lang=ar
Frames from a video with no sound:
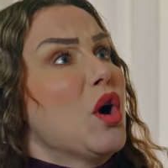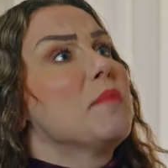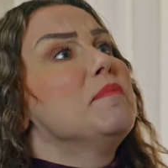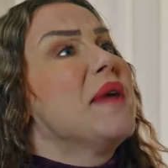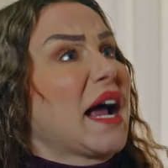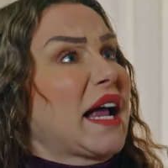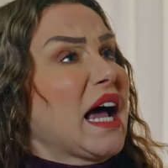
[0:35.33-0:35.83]

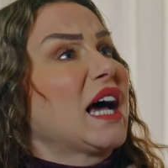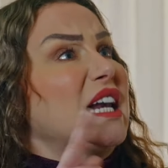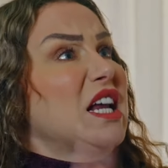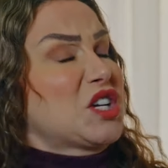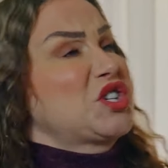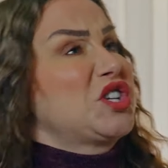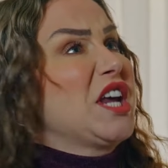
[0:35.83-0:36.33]
وابنك
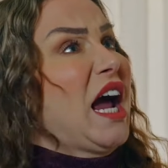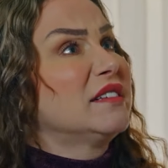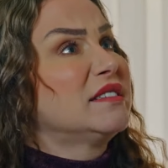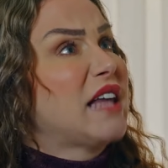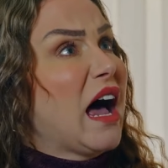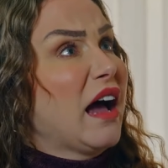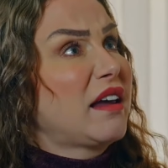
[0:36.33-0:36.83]
اغلى شيء
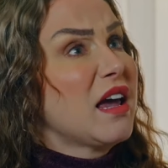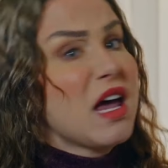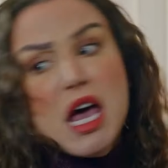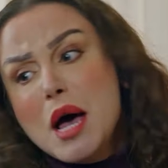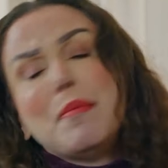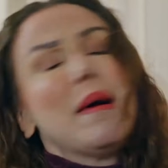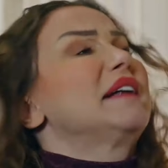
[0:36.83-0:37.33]
عندك
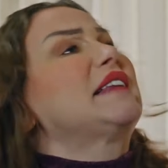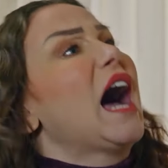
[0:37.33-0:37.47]
ابقى